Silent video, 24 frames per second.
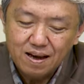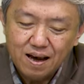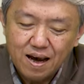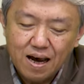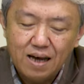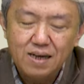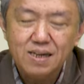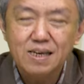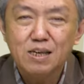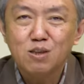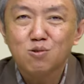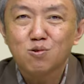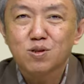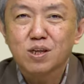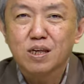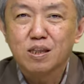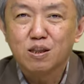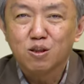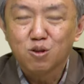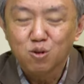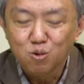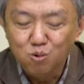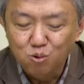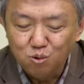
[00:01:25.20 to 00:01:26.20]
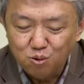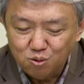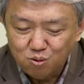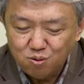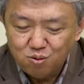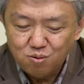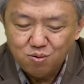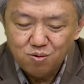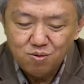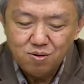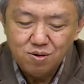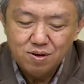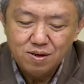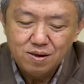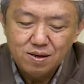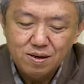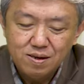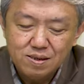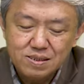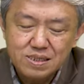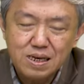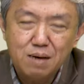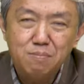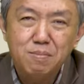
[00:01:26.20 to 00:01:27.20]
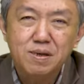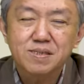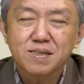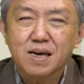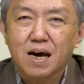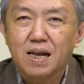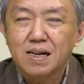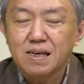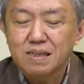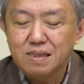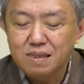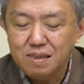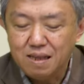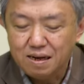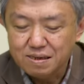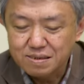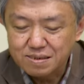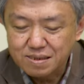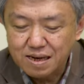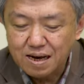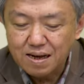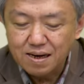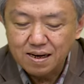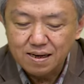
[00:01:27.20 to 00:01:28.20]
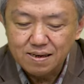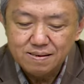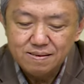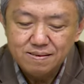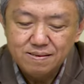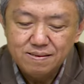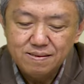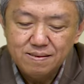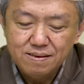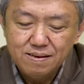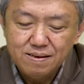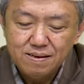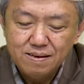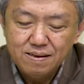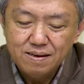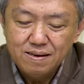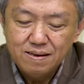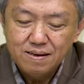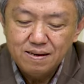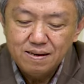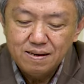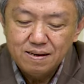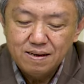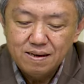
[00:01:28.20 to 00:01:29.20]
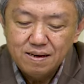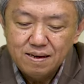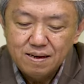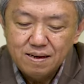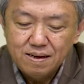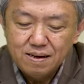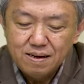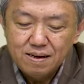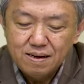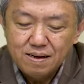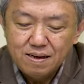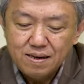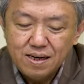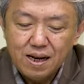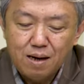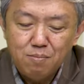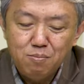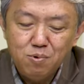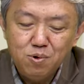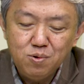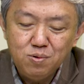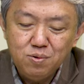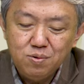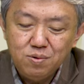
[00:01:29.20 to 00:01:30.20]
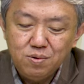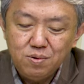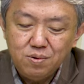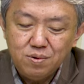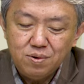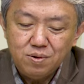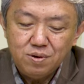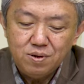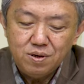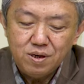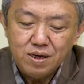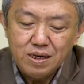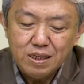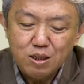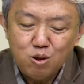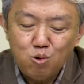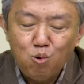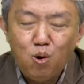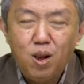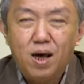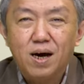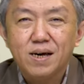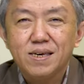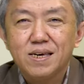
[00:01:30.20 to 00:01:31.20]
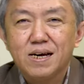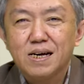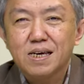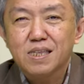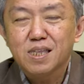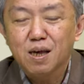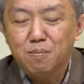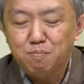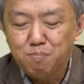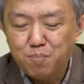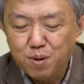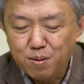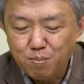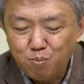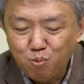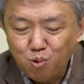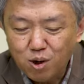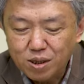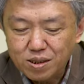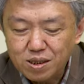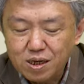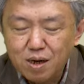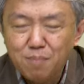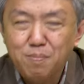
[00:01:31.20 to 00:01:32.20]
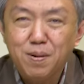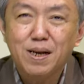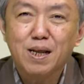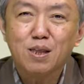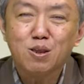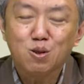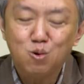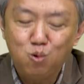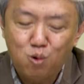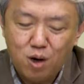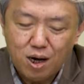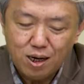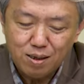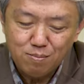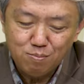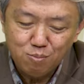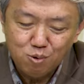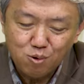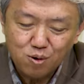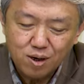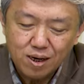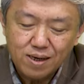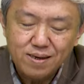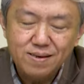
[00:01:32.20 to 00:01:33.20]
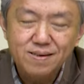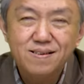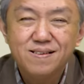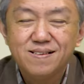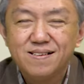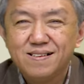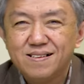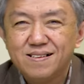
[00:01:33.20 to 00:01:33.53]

Hal itu tentu sama sekali tidak salah. Namun itulah yang kita perbuat kepada Tuhan bukan.